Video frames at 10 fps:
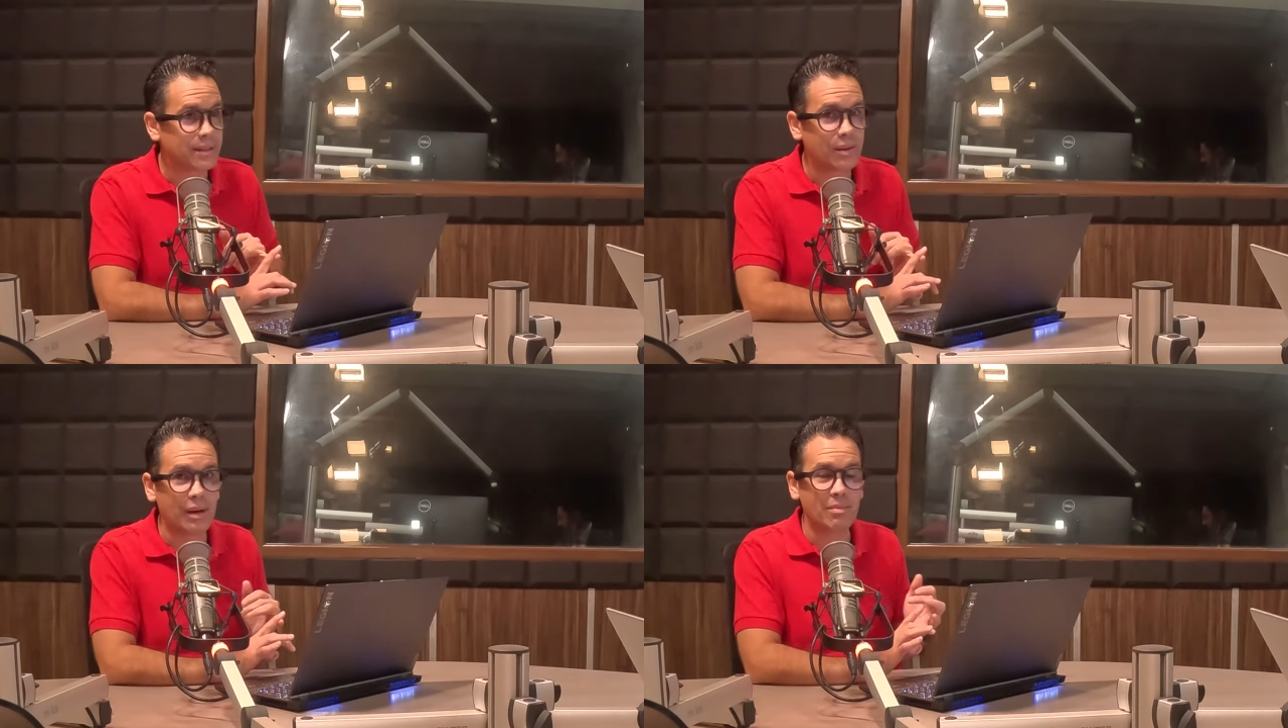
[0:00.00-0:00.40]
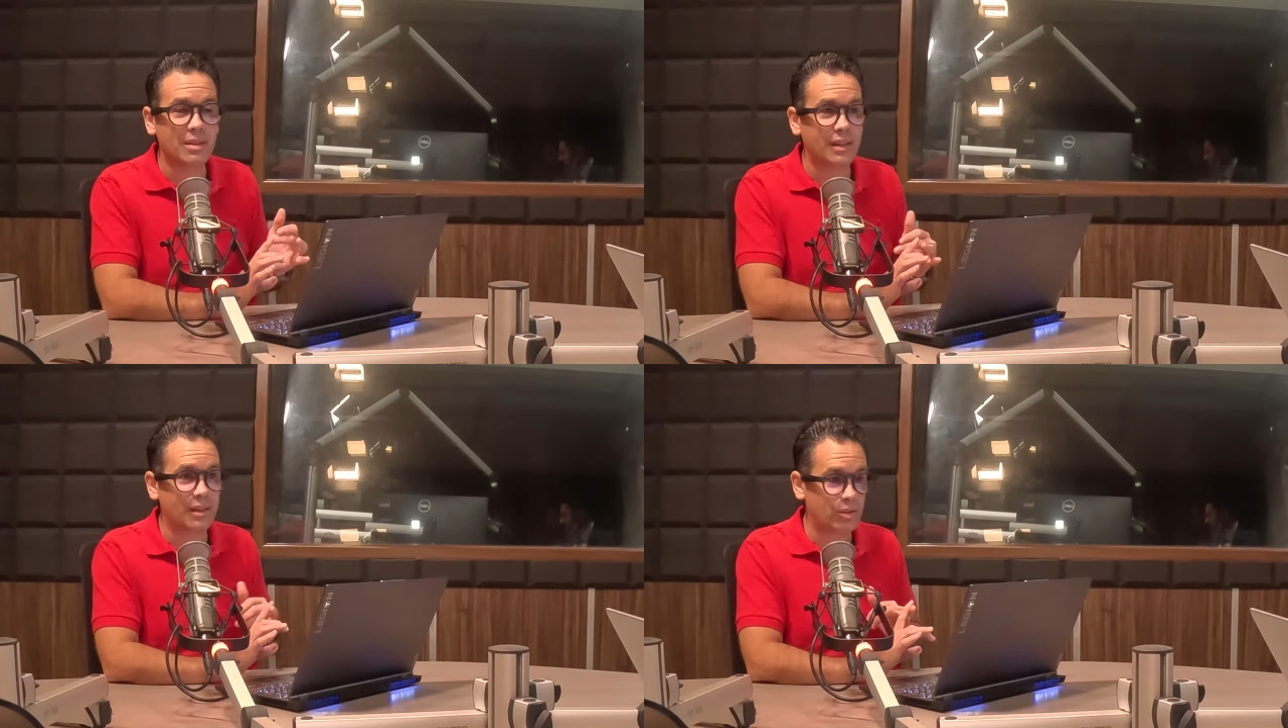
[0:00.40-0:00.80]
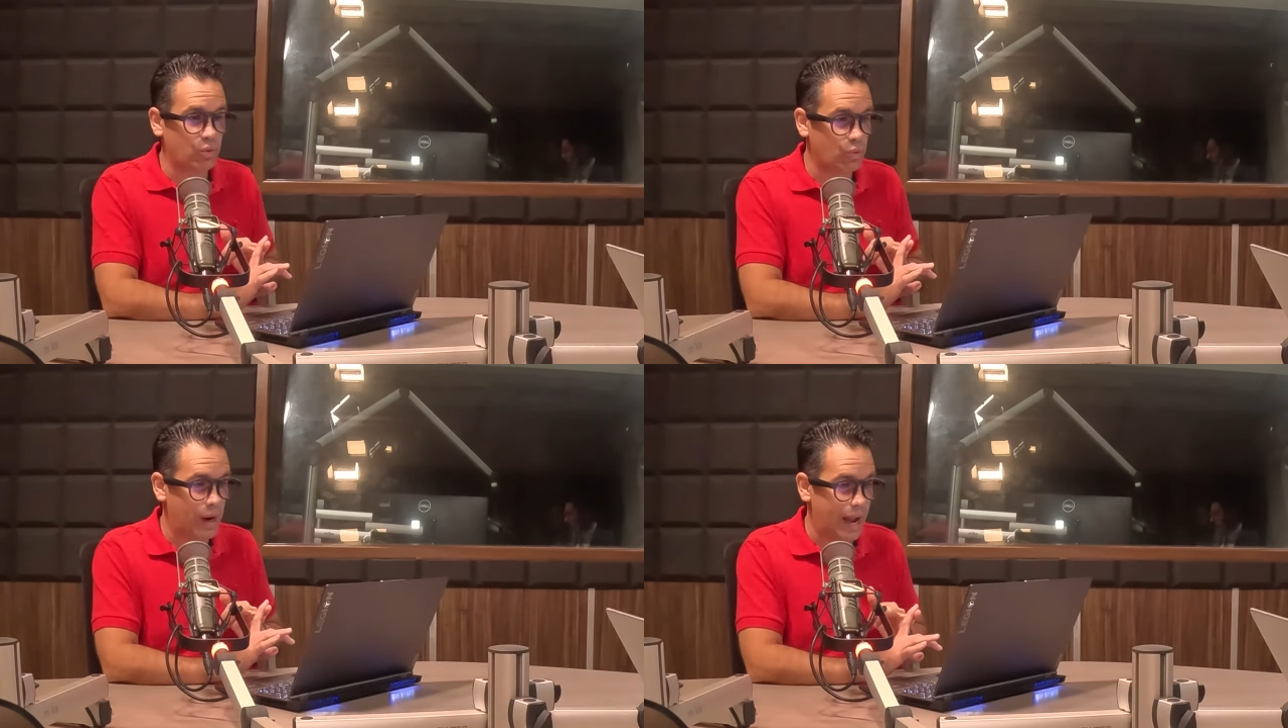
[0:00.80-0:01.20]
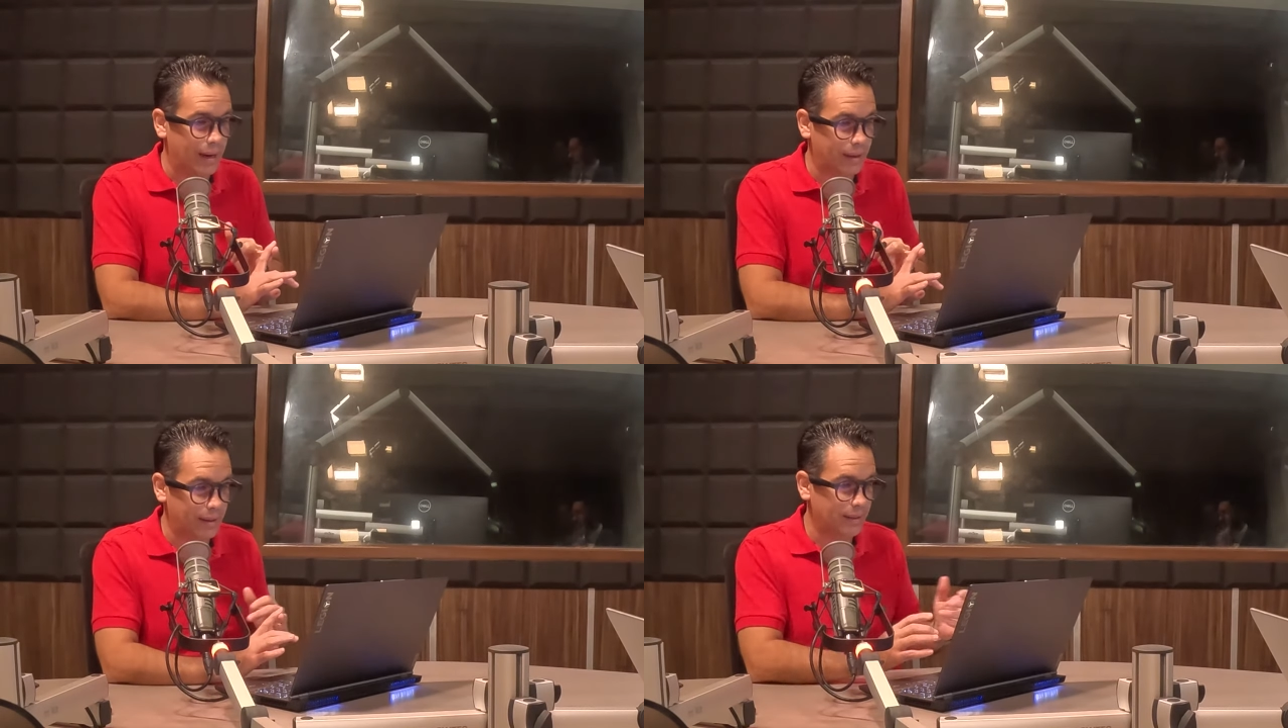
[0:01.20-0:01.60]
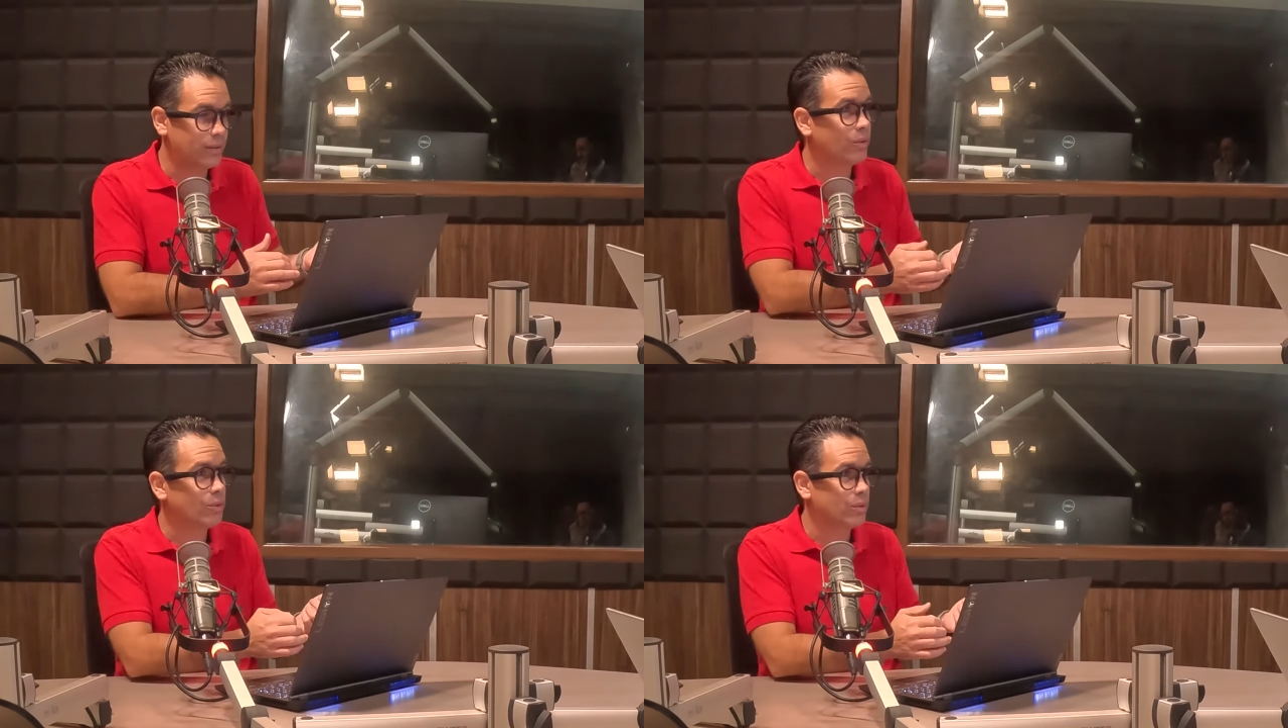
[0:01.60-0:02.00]
stream, si quieres jugar
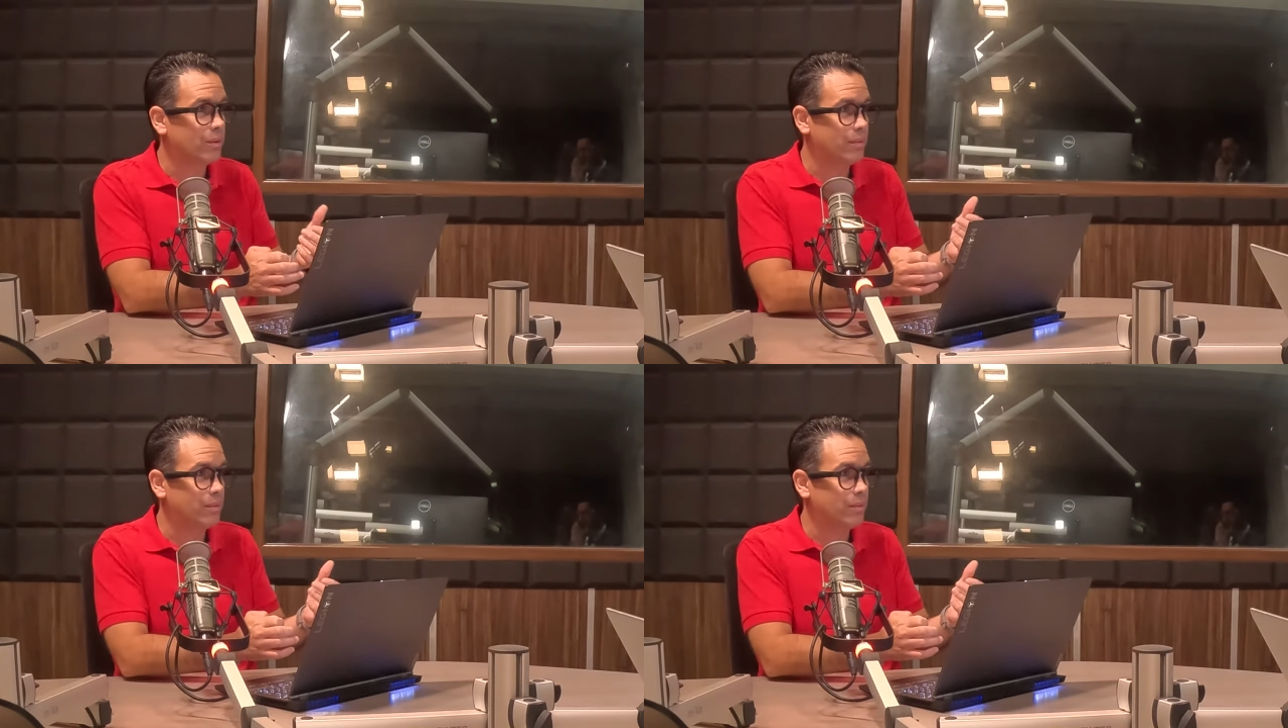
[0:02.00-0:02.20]
estos